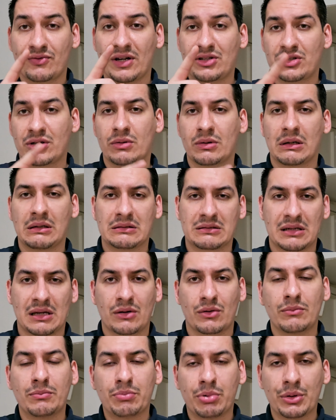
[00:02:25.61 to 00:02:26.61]
vai te
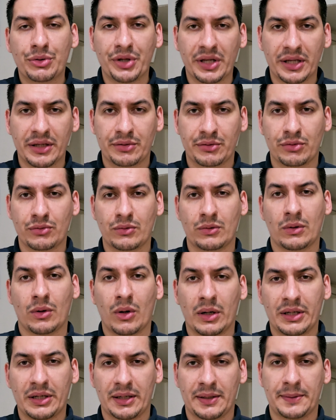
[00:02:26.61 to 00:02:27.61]
alcançar com poder, com
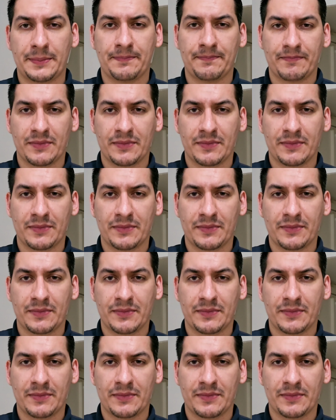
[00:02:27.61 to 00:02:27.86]
glória,